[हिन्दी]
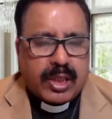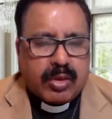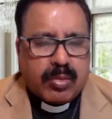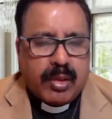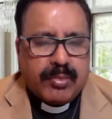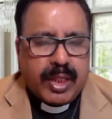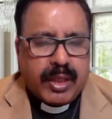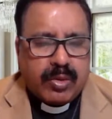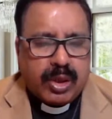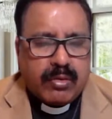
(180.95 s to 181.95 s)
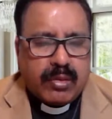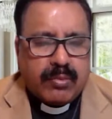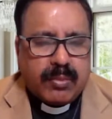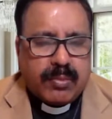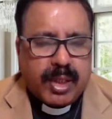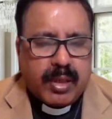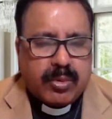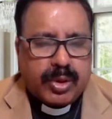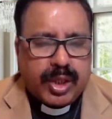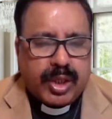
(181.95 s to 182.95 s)
आज का तमाम दिन है खुदा हम अपने
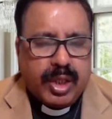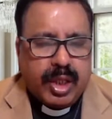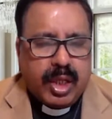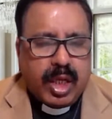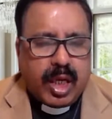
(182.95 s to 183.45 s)
आप को तेरे